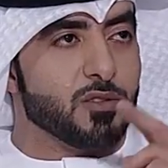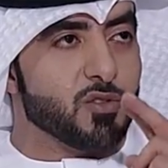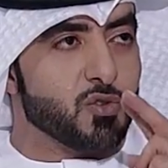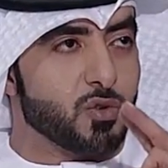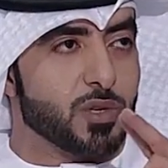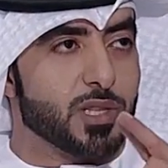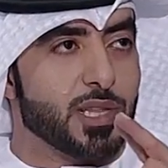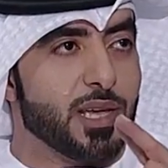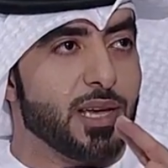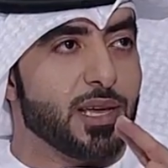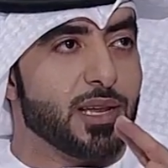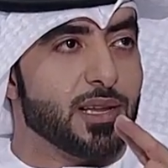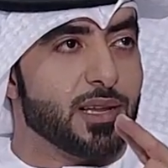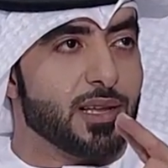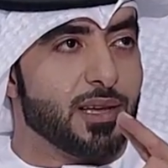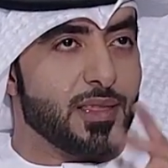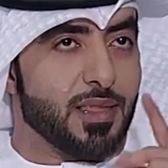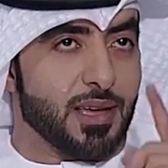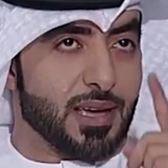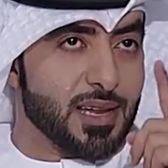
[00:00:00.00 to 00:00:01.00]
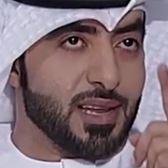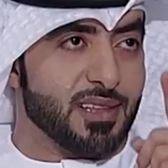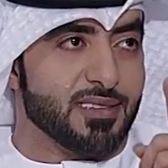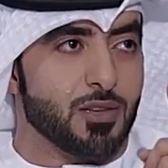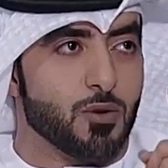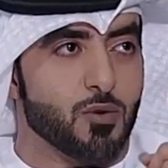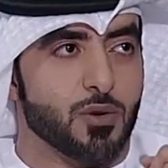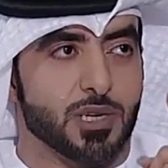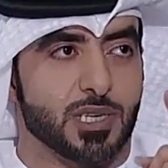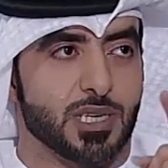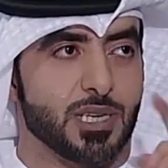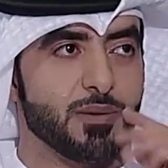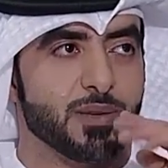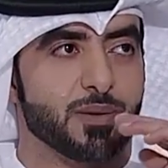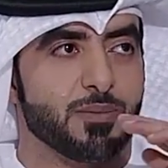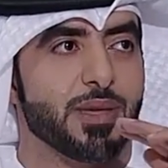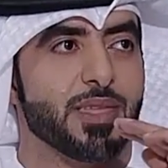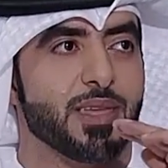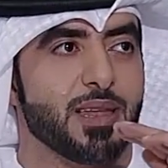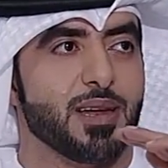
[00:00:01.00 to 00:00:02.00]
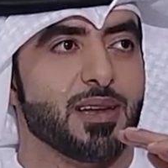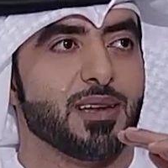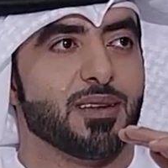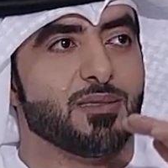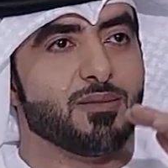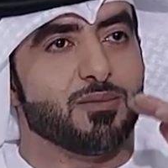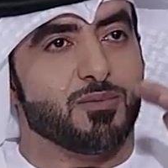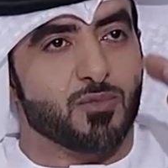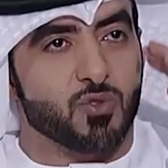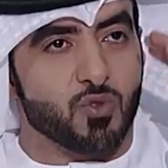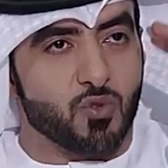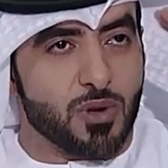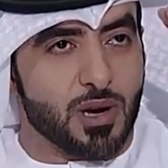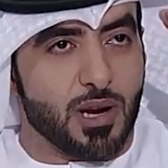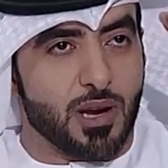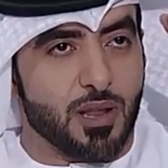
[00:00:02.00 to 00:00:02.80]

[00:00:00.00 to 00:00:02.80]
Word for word: صورتين اذا كنا نصور الشمس مثلا صوره